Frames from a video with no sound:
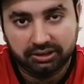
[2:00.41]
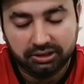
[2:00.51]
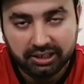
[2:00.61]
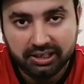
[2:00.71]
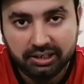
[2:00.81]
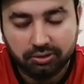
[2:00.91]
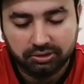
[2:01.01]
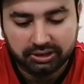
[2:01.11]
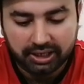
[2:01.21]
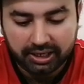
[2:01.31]
स्टील
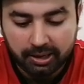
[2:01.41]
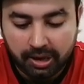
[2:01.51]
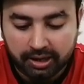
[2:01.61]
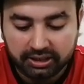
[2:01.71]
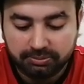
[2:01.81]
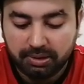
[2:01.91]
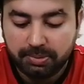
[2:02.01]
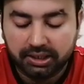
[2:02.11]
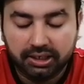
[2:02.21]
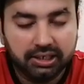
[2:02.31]
जो सा है इसमें
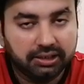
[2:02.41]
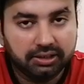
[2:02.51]
बैक्टीरिया